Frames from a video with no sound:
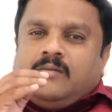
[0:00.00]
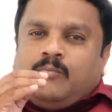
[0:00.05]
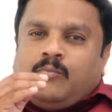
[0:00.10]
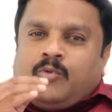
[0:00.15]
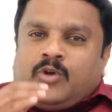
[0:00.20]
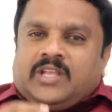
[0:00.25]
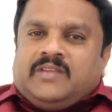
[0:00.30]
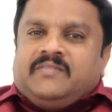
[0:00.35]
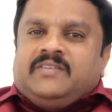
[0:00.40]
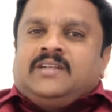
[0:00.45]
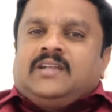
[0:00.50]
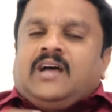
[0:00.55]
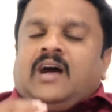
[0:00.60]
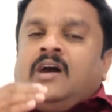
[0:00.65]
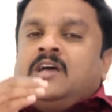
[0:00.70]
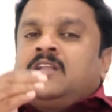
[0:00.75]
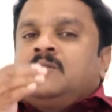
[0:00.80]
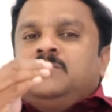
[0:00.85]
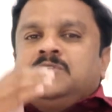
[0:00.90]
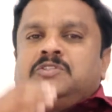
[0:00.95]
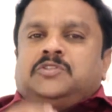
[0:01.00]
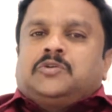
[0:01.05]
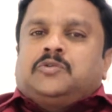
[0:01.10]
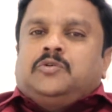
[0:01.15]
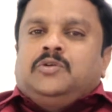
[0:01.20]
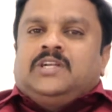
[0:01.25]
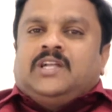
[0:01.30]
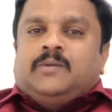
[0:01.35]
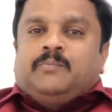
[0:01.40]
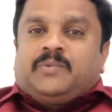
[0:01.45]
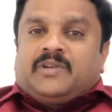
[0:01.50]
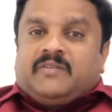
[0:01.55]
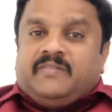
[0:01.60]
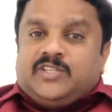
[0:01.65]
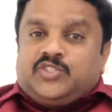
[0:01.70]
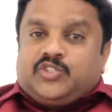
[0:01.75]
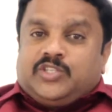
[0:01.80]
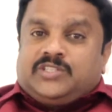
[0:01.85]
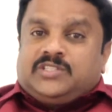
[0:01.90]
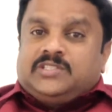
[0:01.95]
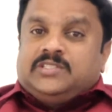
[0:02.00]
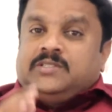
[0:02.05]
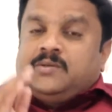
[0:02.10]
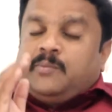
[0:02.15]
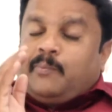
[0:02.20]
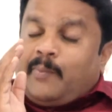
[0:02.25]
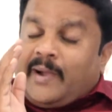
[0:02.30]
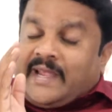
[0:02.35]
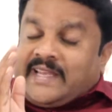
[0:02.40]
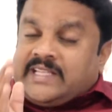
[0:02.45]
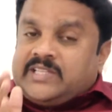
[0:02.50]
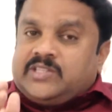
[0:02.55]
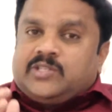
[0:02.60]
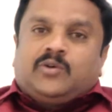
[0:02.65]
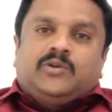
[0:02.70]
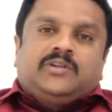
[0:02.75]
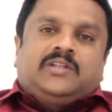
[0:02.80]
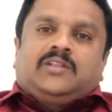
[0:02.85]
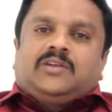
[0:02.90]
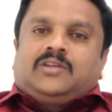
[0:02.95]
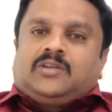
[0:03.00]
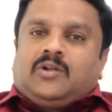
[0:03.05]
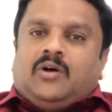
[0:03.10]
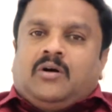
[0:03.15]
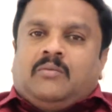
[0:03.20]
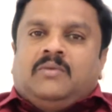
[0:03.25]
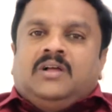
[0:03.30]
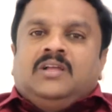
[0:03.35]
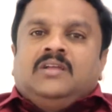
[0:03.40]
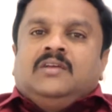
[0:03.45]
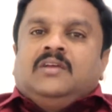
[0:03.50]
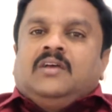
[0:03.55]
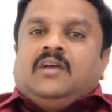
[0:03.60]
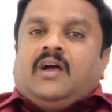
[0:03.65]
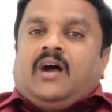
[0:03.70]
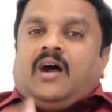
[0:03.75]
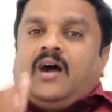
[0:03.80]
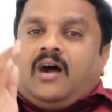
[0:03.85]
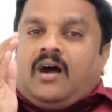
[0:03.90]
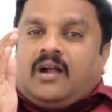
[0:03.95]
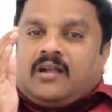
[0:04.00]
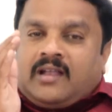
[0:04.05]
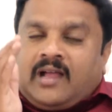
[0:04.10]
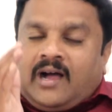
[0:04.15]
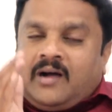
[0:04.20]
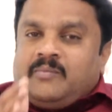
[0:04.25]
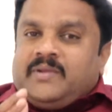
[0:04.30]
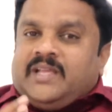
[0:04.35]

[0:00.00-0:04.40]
முடிவின் ஆரம்பத்துக்குள் நாம் பிரவேசித்து பயணித்துக் கொண்டிருக்கிறோம் நாம்